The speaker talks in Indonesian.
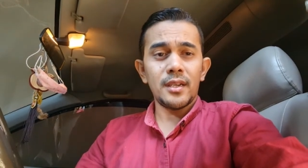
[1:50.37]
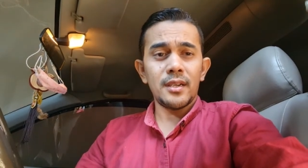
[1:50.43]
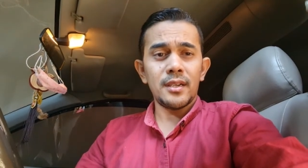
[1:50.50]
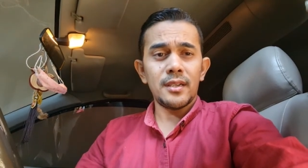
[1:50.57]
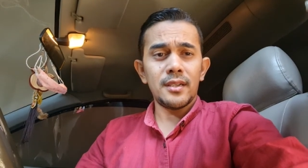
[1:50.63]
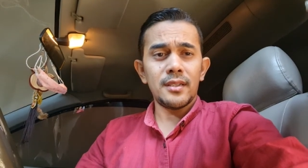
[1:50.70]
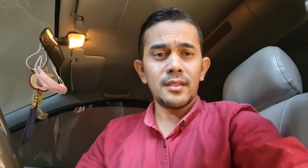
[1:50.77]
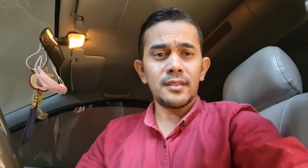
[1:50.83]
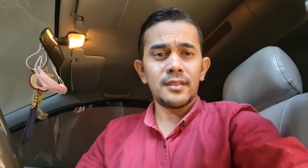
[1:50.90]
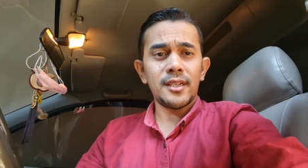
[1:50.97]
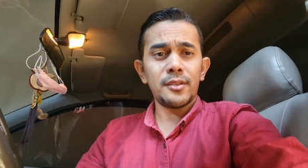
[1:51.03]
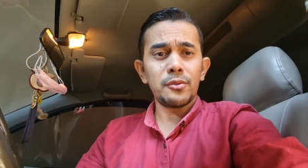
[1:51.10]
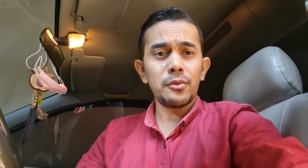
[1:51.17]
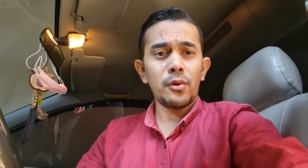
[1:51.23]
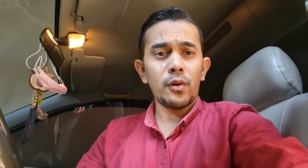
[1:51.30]
uh, saya
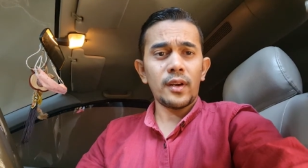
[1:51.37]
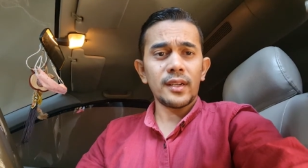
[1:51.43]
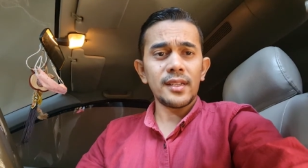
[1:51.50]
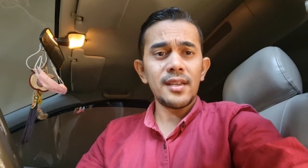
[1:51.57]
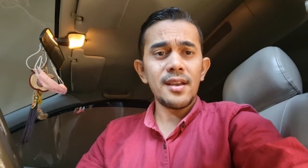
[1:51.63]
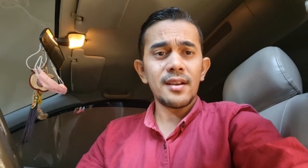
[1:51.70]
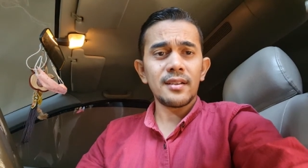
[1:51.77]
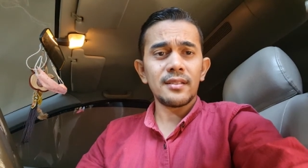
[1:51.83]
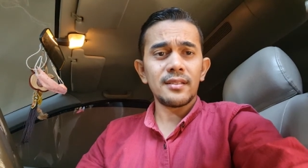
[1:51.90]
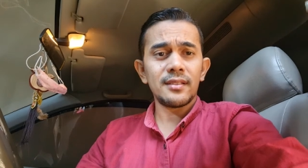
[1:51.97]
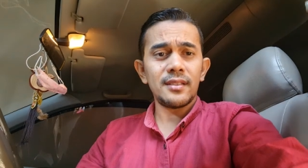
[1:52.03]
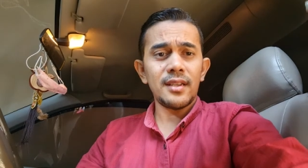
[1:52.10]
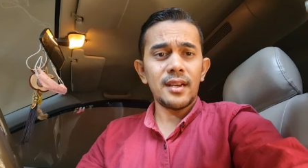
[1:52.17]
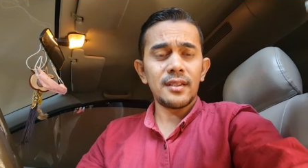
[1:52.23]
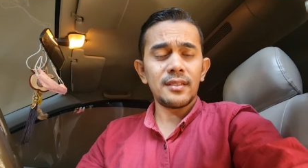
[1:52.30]
itu orangnya yang
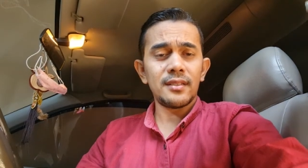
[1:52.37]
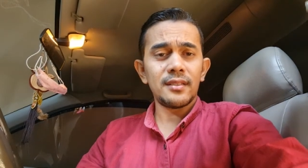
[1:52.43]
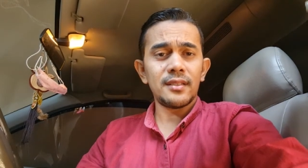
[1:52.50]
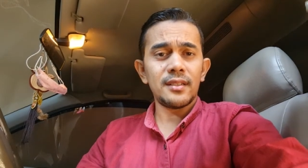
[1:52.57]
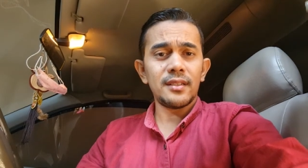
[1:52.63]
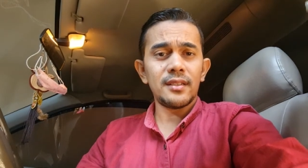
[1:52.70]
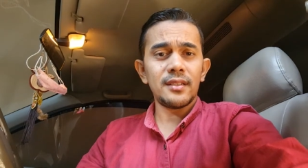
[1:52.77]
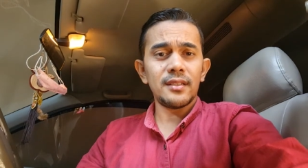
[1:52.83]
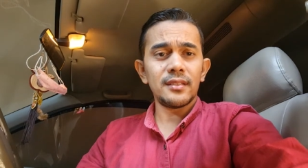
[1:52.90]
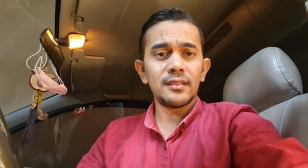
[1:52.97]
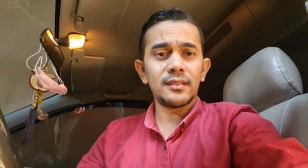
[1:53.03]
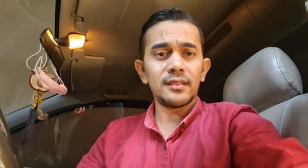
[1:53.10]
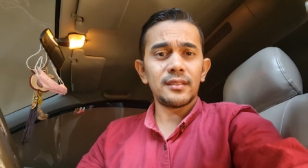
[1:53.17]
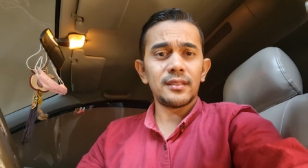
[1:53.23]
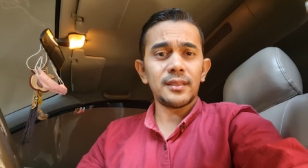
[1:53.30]
yang uh,
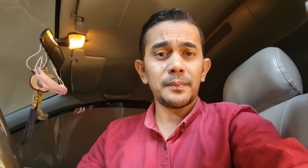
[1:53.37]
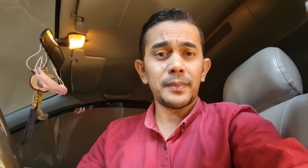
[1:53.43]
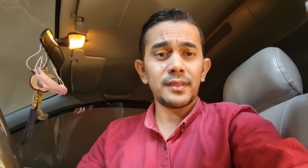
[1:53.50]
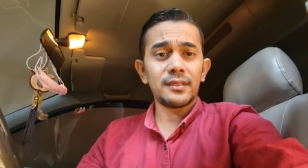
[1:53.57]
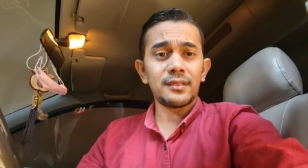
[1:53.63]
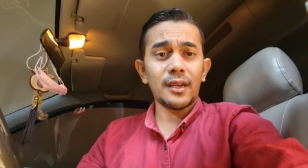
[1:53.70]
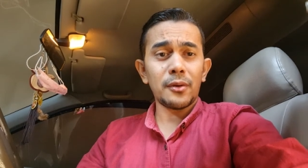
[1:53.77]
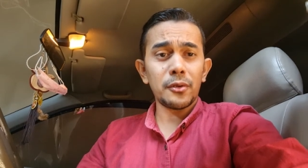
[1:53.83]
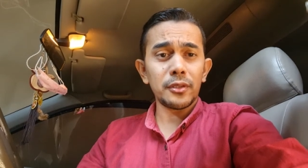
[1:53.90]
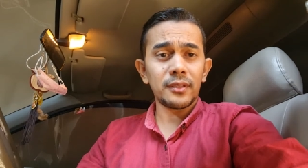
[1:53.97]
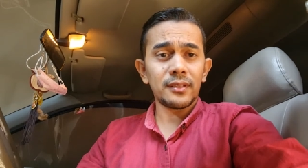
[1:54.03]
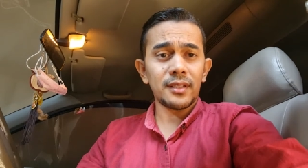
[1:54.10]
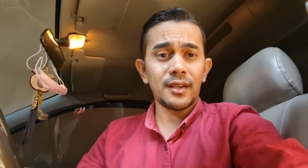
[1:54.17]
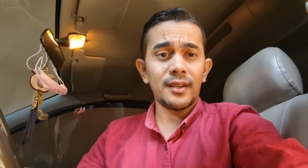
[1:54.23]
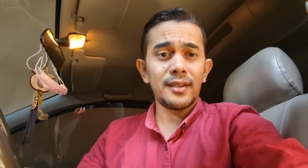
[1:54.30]
cepat takut
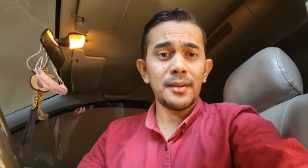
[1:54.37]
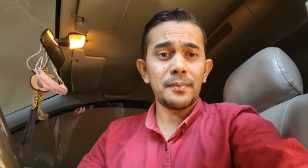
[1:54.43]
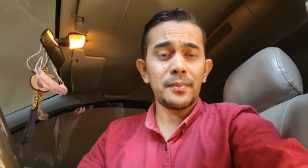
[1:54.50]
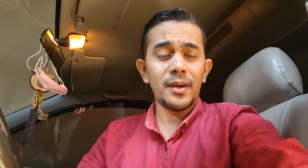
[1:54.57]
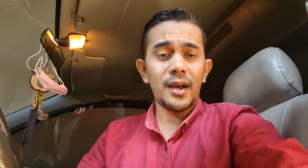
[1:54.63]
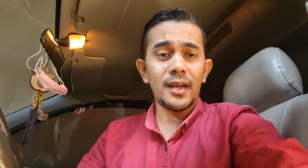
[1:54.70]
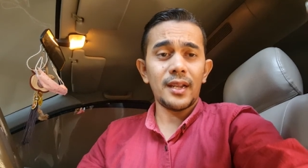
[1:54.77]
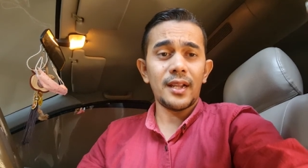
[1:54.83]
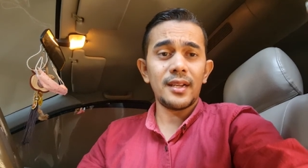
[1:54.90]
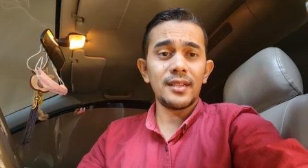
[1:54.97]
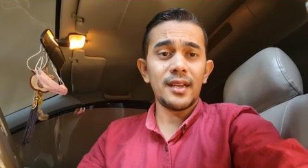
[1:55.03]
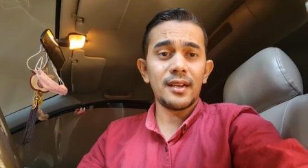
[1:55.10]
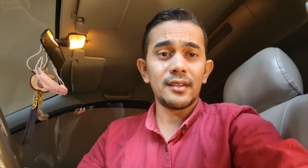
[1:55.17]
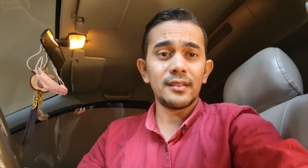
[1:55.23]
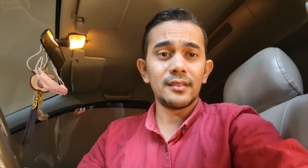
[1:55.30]
terhadap hal-hal
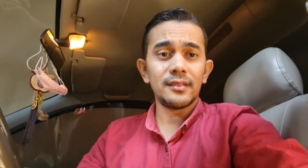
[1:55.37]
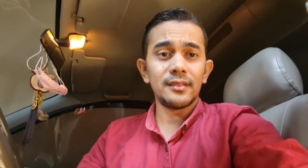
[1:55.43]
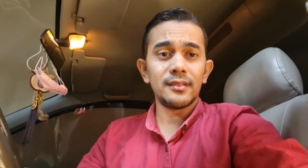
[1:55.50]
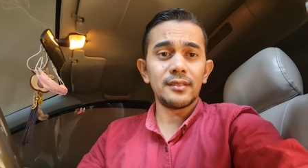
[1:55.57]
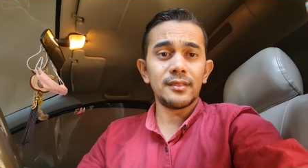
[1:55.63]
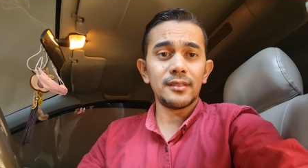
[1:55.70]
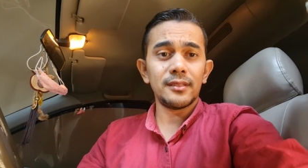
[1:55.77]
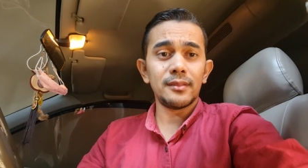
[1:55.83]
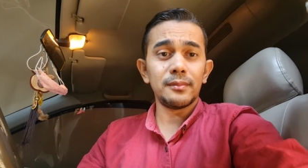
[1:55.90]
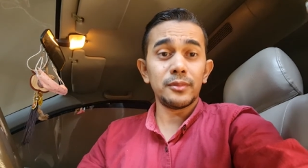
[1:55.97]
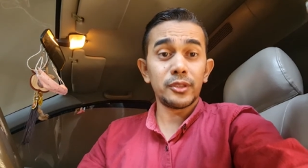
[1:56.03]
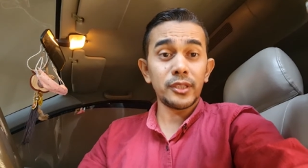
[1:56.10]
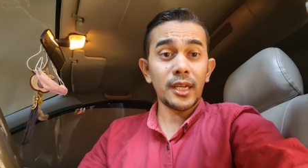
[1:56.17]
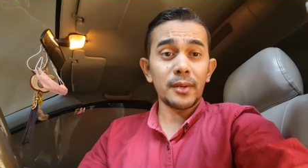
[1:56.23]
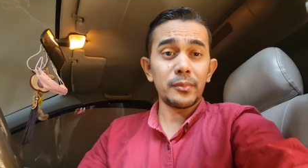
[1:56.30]
yang e,
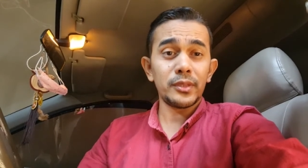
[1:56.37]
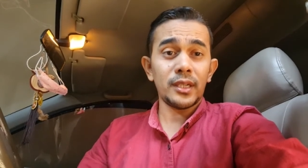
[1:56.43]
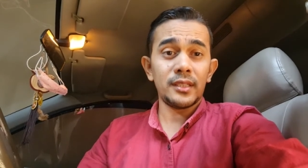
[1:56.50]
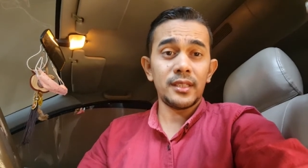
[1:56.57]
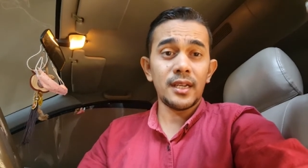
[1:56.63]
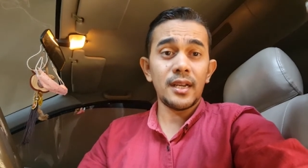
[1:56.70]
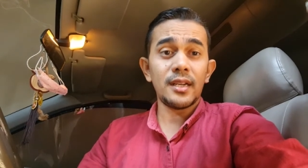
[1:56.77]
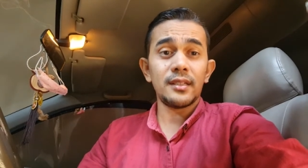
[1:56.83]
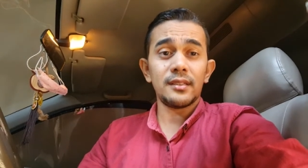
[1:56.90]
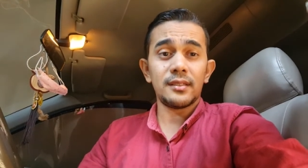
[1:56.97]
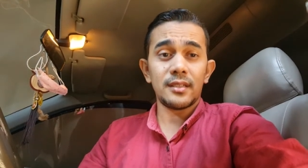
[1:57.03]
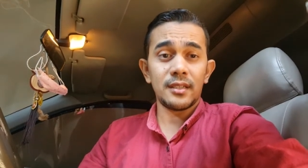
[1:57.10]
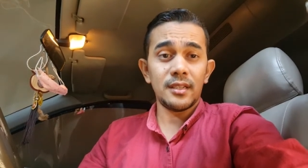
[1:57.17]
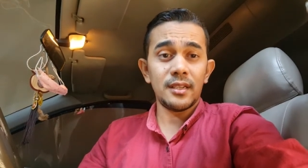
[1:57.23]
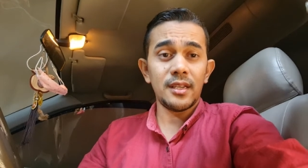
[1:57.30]
besar misalnya
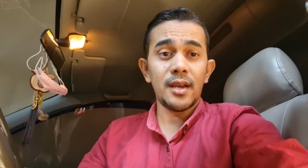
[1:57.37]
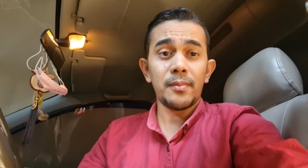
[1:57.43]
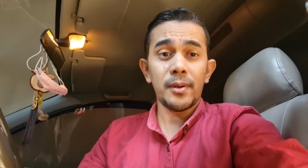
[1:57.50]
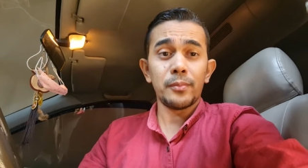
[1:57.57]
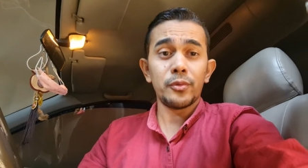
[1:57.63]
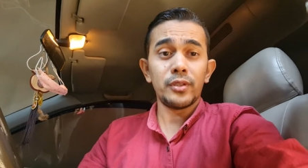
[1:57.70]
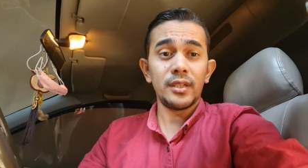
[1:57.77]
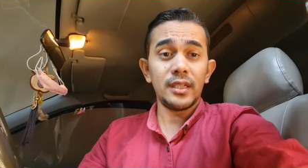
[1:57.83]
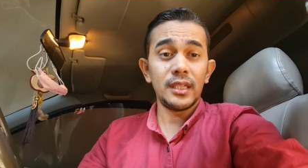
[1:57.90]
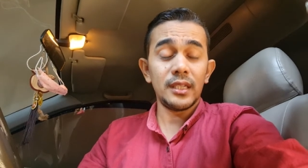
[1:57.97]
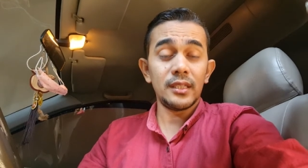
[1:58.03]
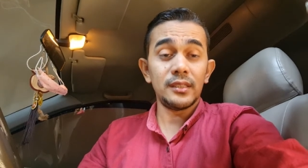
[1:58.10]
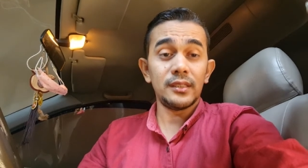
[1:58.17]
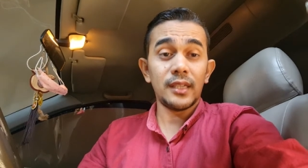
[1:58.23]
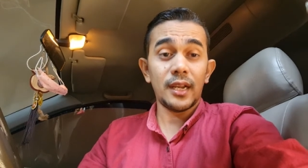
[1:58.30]
terjadi apapun di
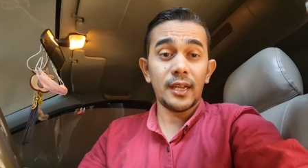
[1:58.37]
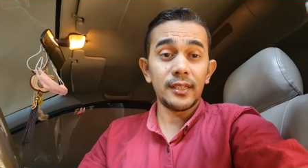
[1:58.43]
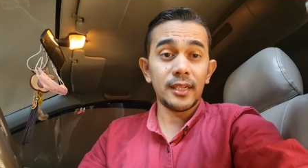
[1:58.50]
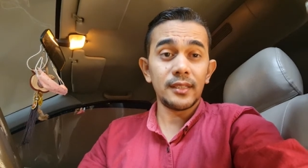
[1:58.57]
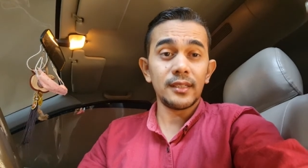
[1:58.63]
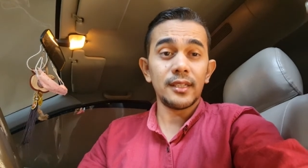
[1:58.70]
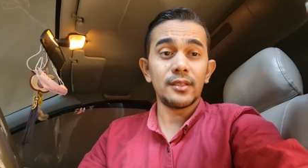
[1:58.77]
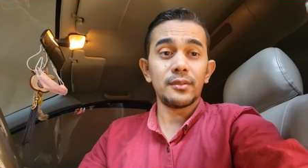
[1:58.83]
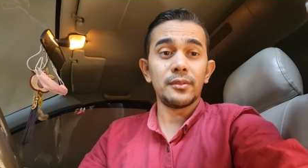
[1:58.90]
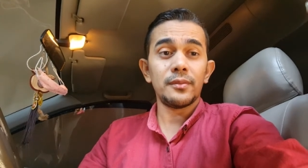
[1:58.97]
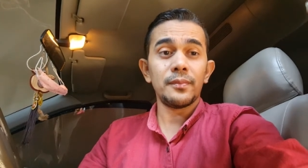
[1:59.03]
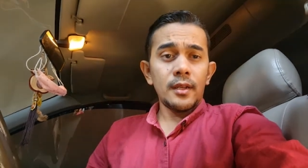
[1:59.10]
jalanan gitu.